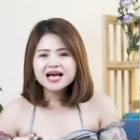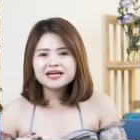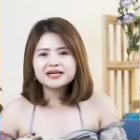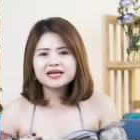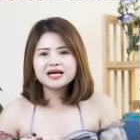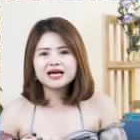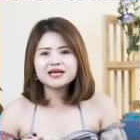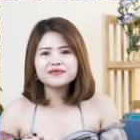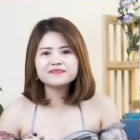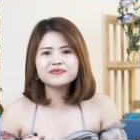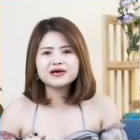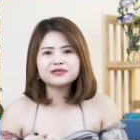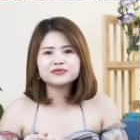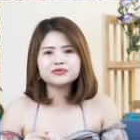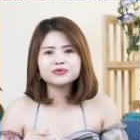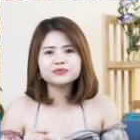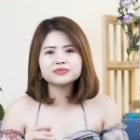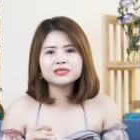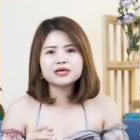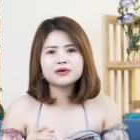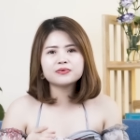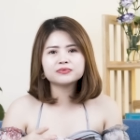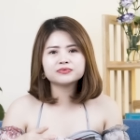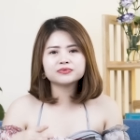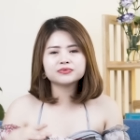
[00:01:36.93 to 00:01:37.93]
đấy và lúc
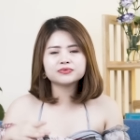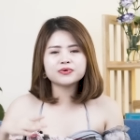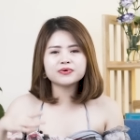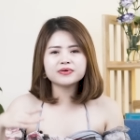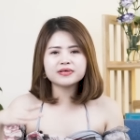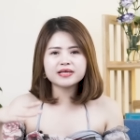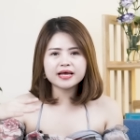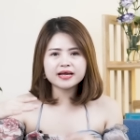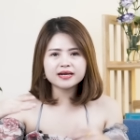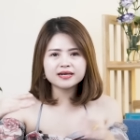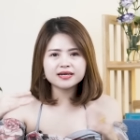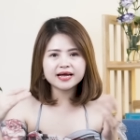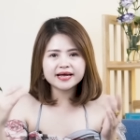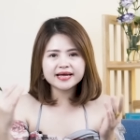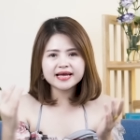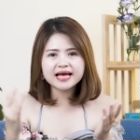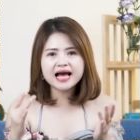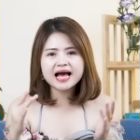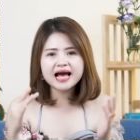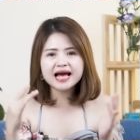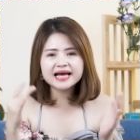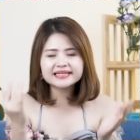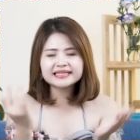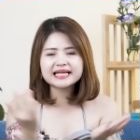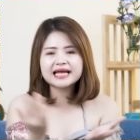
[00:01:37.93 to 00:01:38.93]
sau tôi sẽ lấy
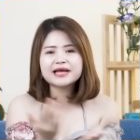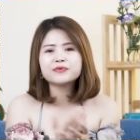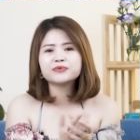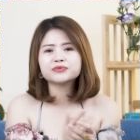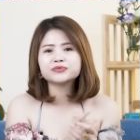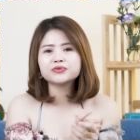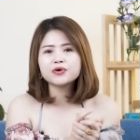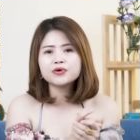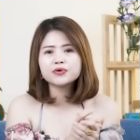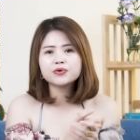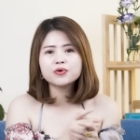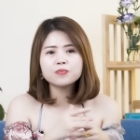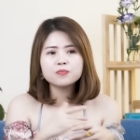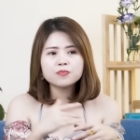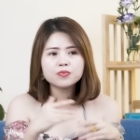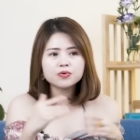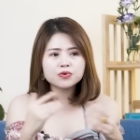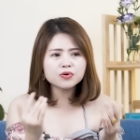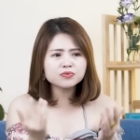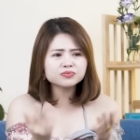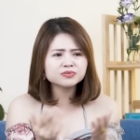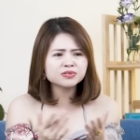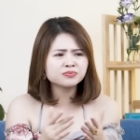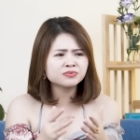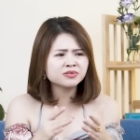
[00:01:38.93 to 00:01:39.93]
hai tay của tôi cùng một
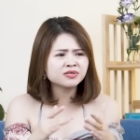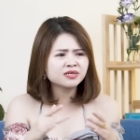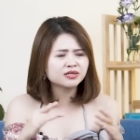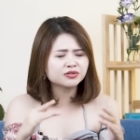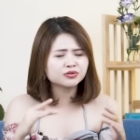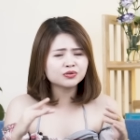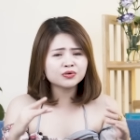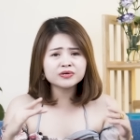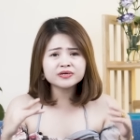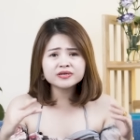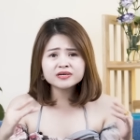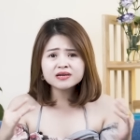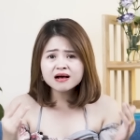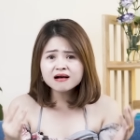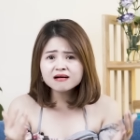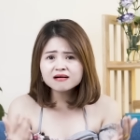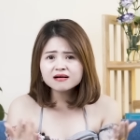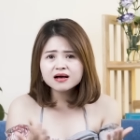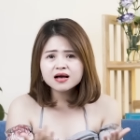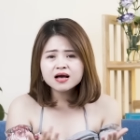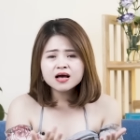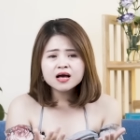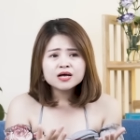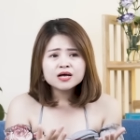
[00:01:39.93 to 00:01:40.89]
lúc giống như là tôi nâng